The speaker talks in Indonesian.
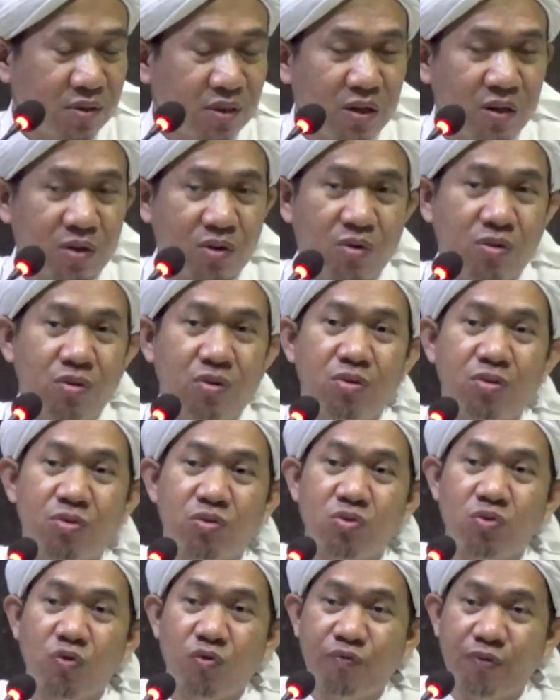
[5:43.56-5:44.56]
Jadi kullu
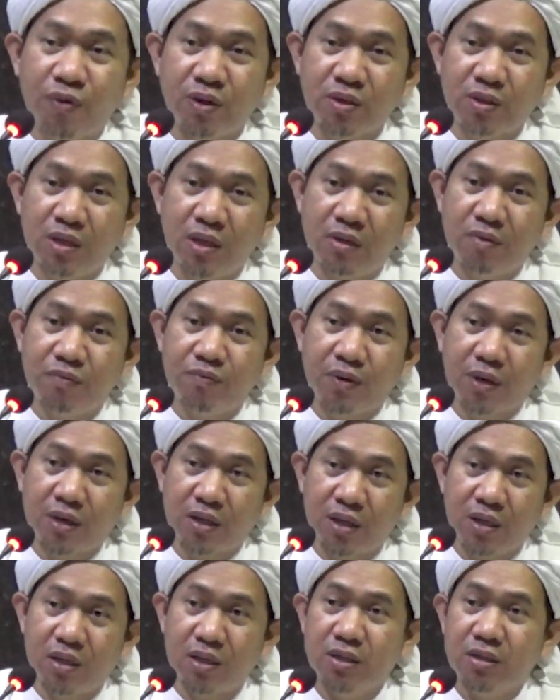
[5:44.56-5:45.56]
sufiyin
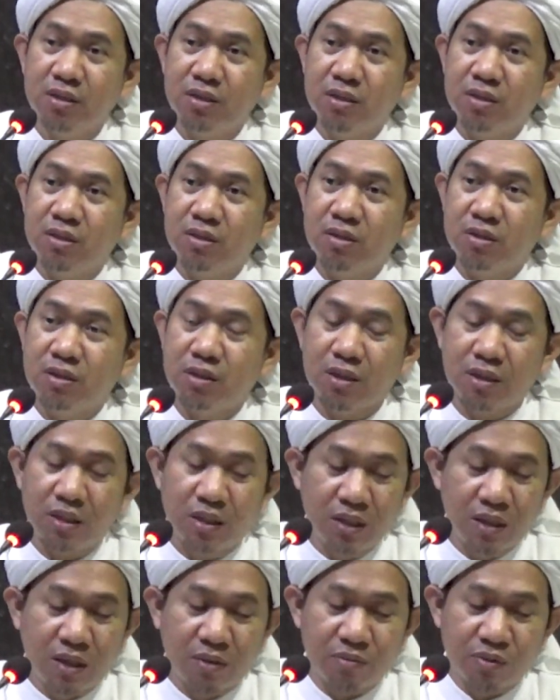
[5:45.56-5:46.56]
faqih.
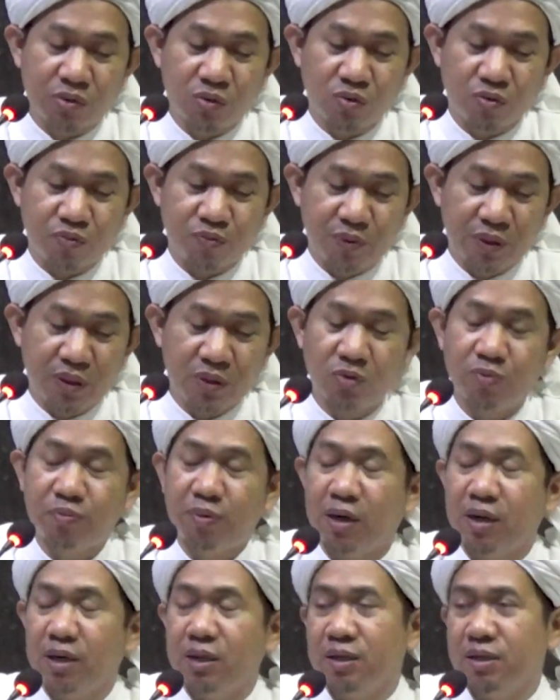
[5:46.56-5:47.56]
Setiap sufi itu
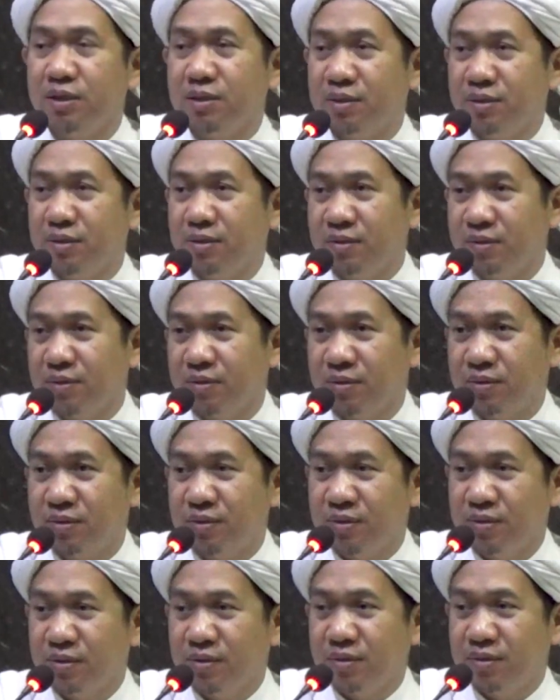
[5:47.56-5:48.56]
faqih.
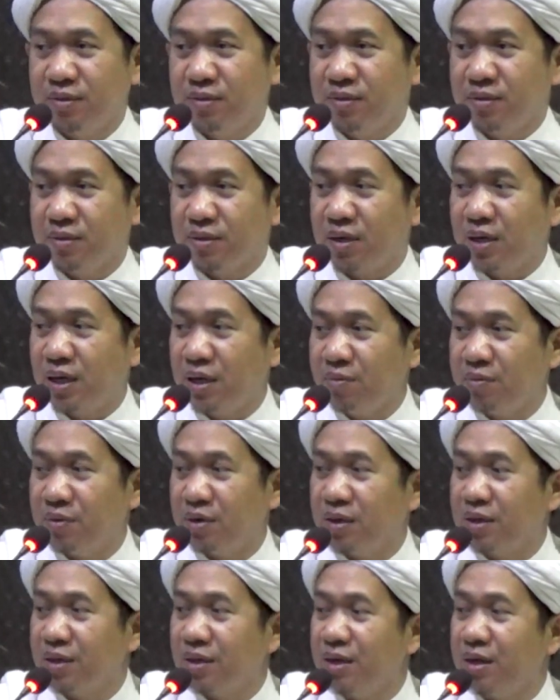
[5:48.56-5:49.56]

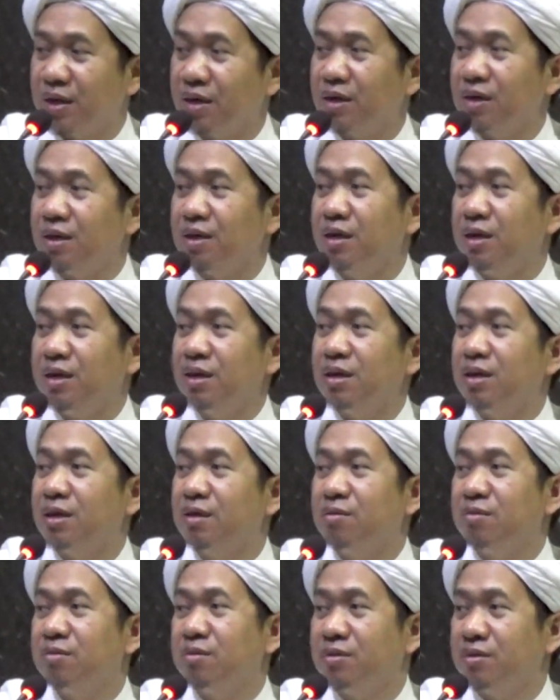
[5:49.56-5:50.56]
Kenapa?
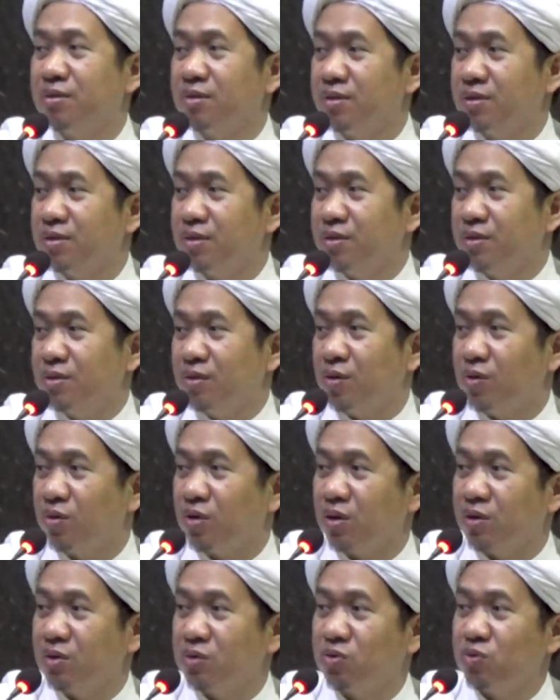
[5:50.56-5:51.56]
Karena
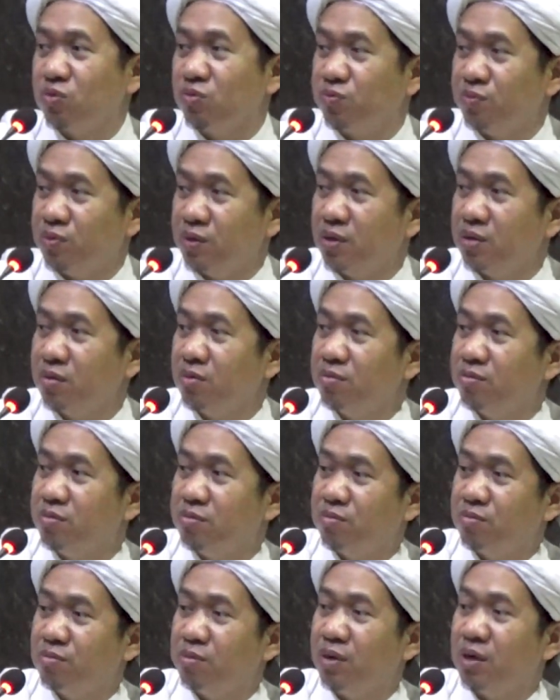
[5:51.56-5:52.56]
orang sufi
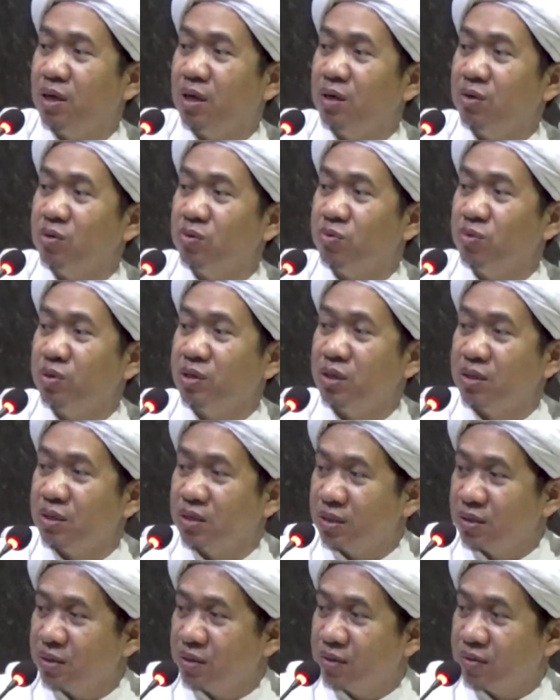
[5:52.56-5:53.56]
melalui
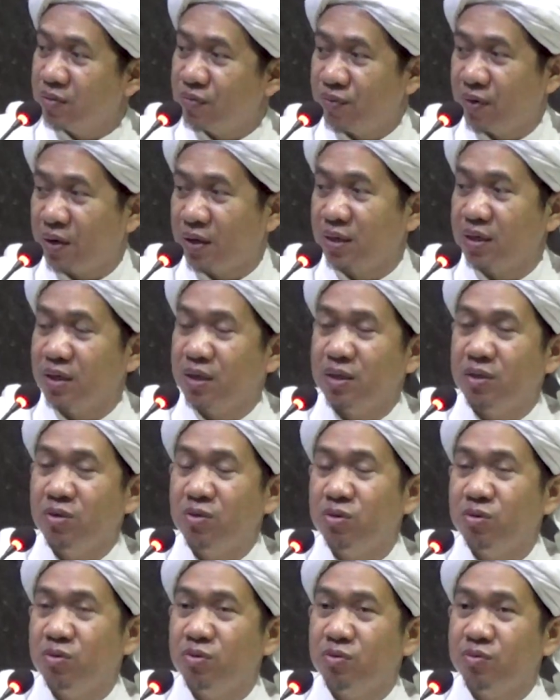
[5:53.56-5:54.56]
fakih
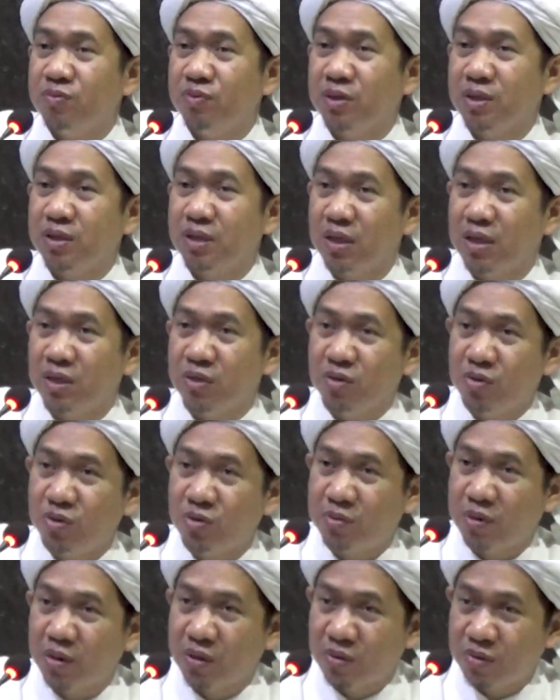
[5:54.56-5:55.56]
dulu, fikih
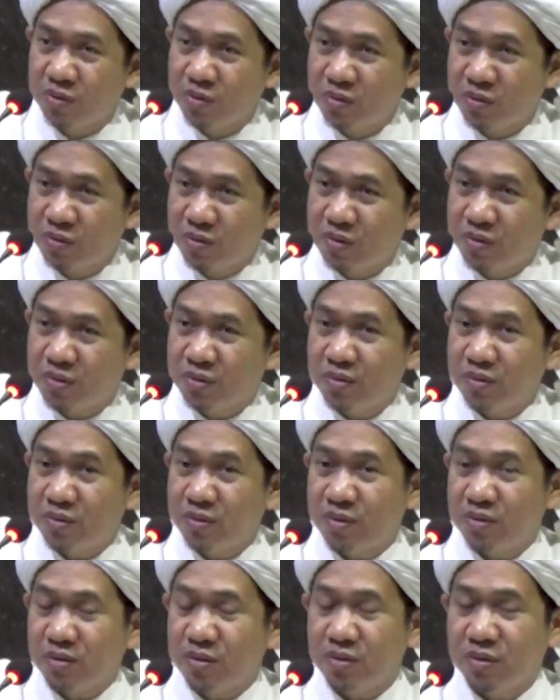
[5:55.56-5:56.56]
dulu baru
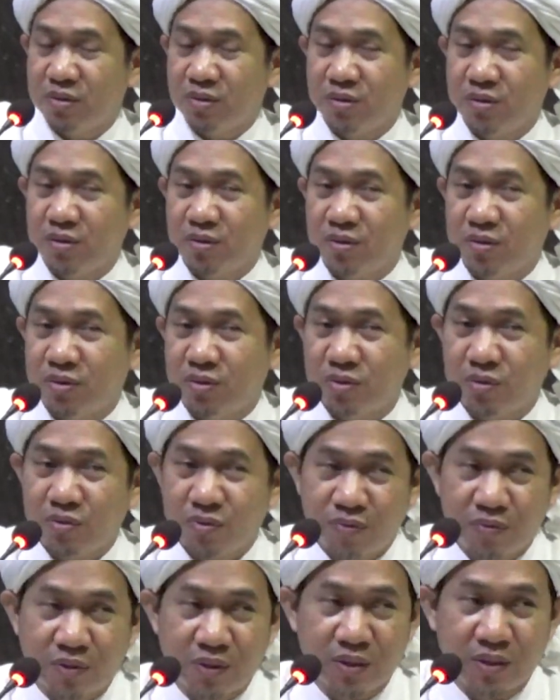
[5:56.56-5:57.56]

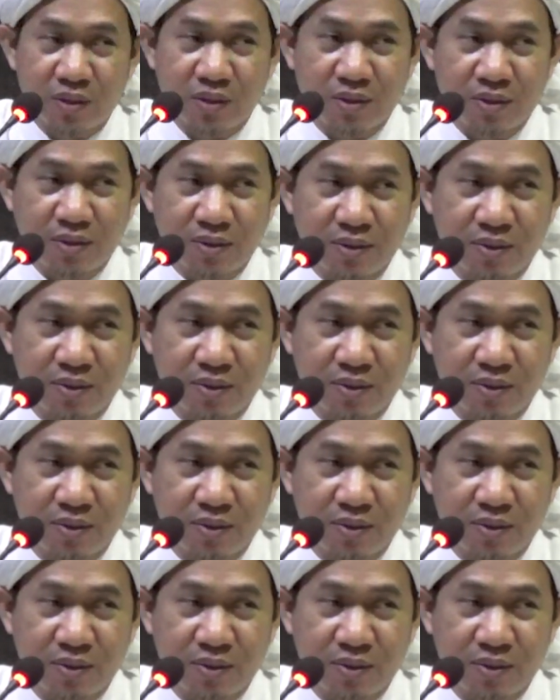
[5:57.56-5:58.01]
sufi.